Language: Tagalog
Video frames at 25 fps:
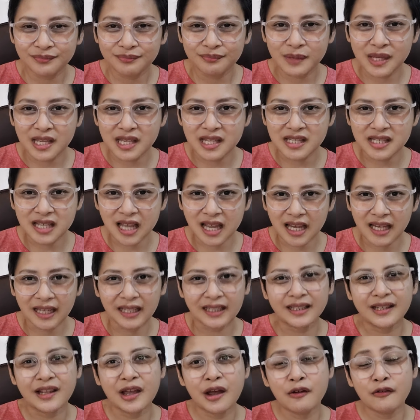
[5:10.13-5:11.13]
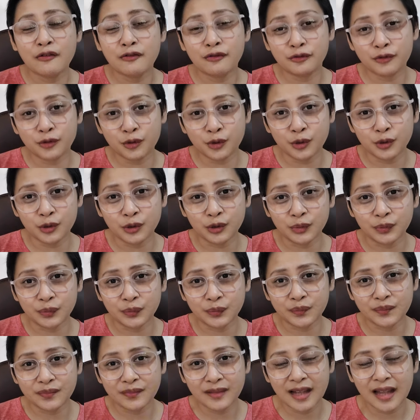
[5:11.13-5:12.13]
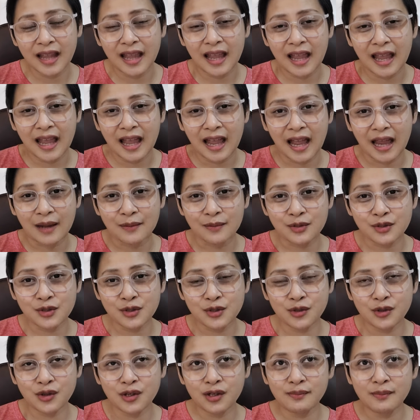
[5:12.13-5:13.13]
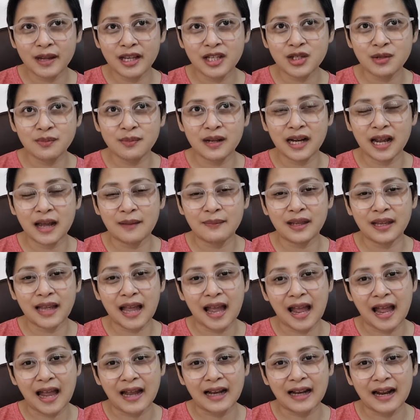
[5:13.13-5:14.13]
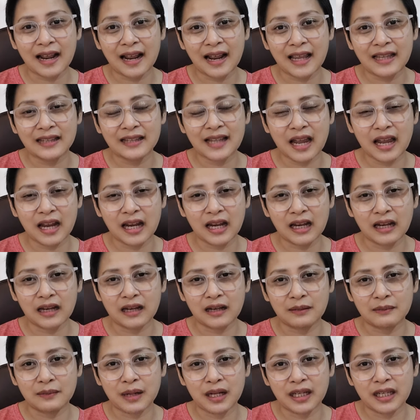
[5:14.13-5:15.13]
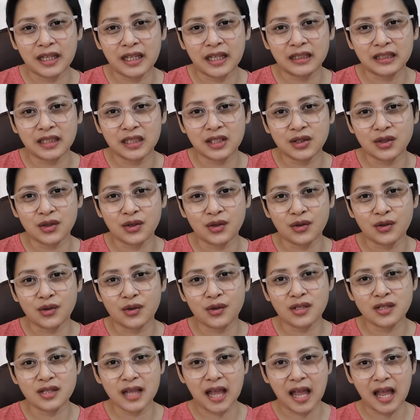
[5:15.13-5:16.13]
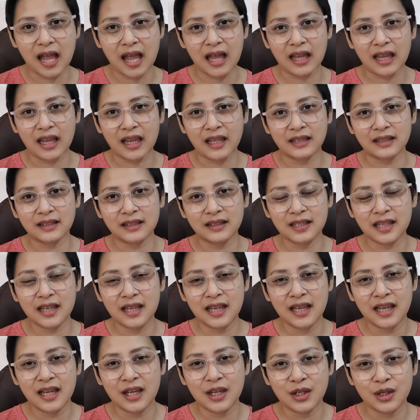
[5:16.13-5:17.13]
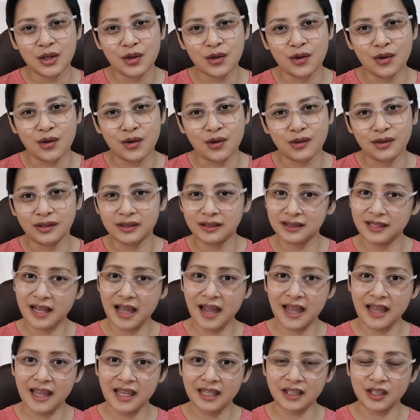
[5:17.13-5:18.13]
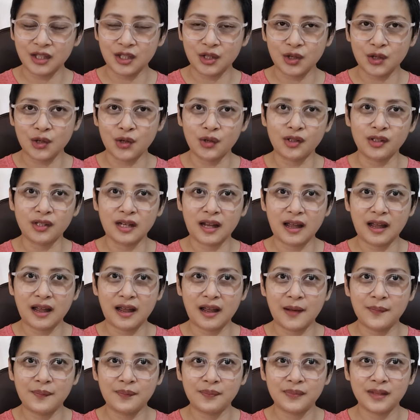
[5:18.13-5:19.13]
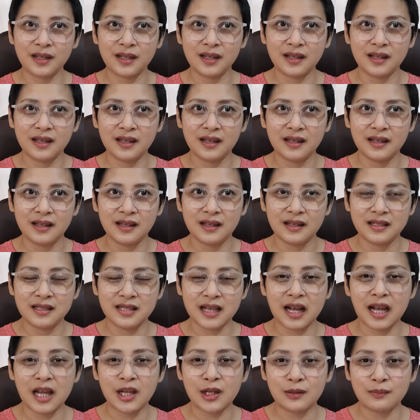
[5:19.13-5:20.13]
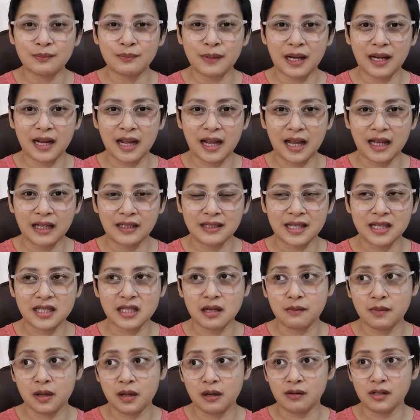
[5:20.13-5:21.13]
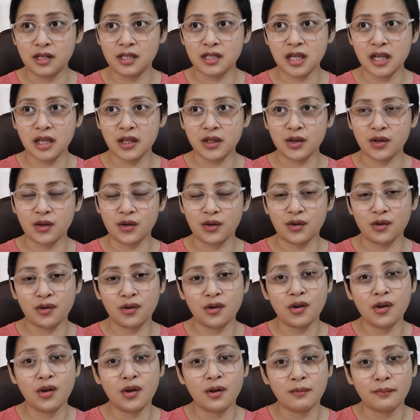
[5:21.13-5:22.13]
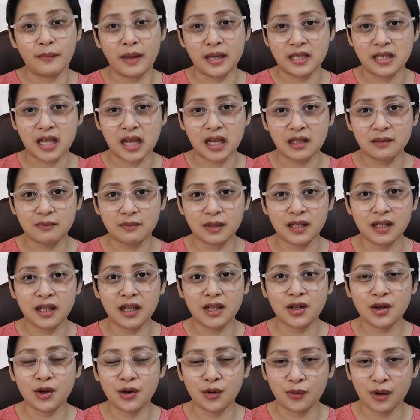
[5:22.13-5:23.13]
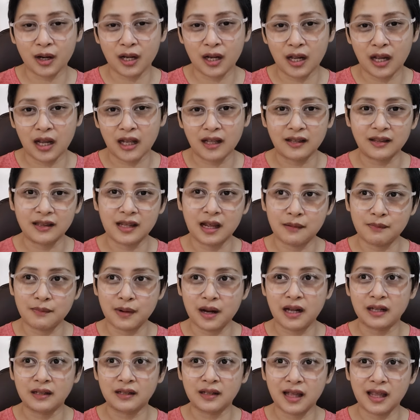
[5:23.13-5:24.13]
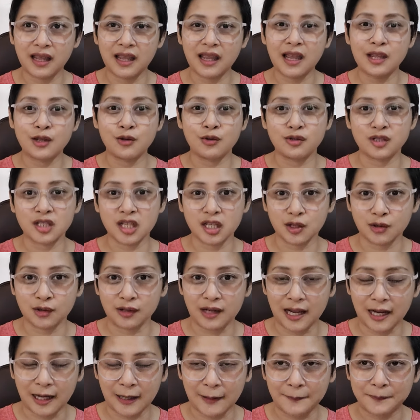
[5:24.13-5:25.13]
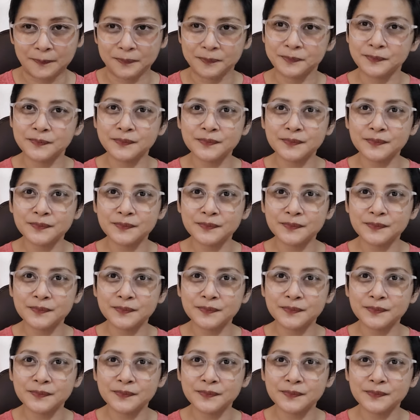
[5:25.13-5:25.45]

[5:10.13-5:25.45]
Pisay. food, I'm sure medyo maraming aaray dahil makikita nyo sa akin yung diet nyo na sa ngayon pa lang, sasabihin ko na sa inyo, may sakit man kayo o wala, dapat ay ayusin nyo na.